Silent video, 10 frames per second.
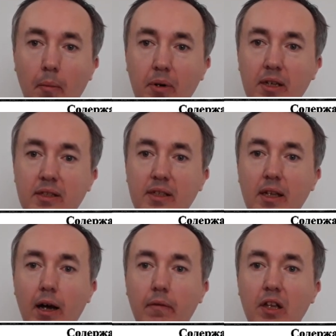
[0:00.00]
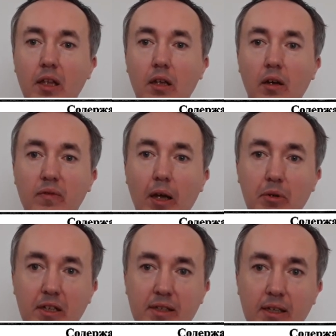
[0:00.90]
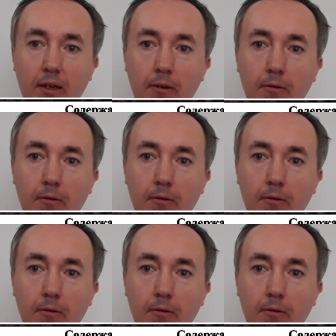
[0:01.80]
представлен в таблице.